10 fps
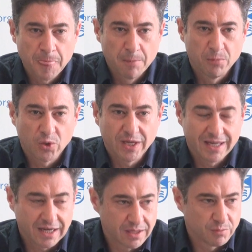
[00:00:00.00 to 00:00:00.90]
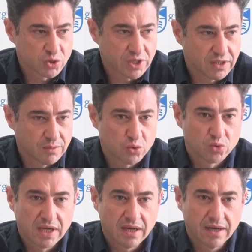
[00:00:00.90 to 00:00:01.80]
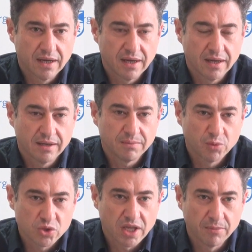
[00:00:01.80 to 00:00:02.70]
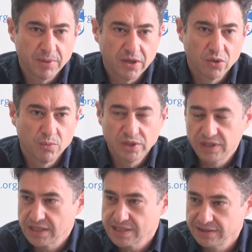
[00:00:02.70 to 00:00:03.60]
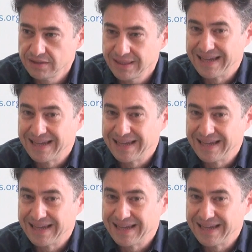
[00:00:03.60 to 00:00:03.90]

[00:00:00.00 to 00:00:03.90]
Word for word: porque creemos que tenemos una bolsa de empleo muy interesante,